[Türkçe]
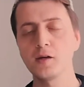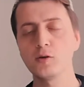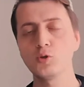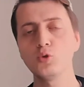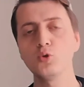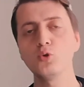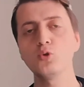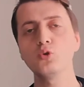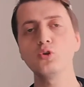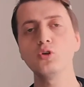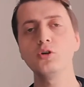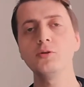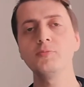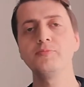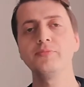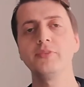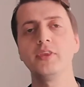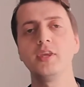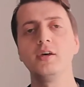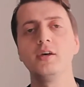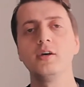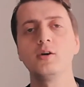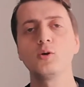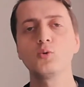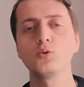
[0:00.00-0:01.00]
Çünkü
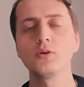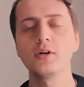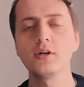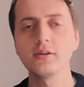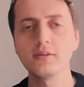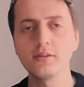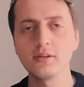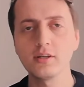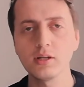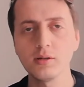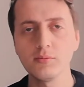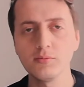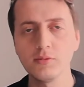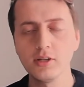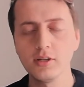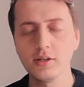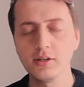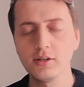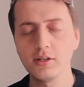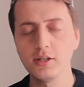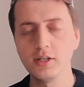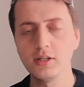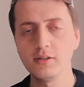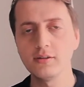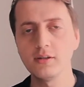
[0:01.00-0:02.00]
Kur'an-ı Kerim'le
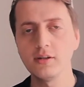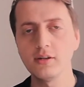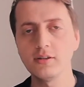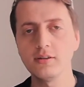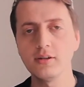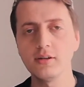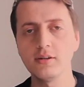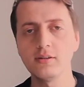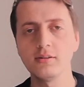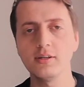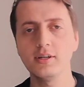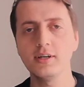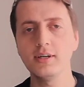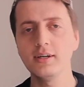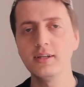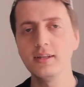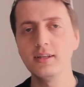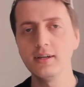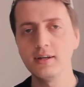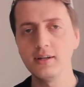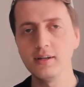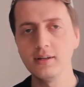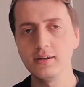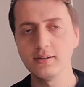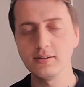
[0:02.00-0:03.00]
ilgili zaten
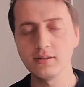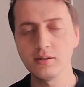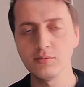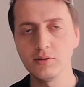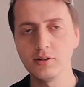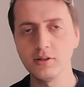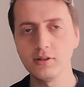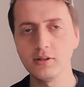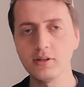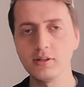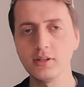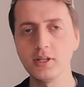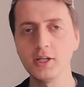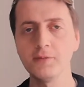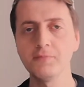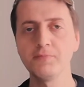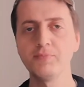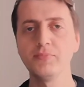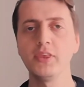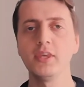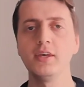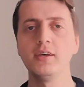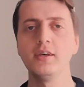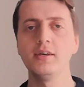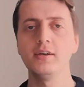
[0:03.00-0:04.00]
ilerleyen zamanlarda
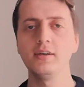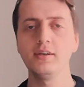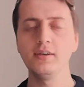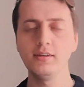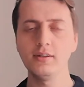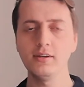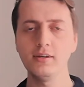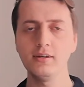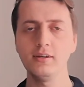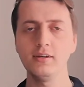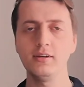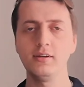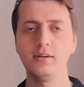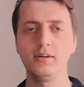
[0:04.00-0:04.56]
yine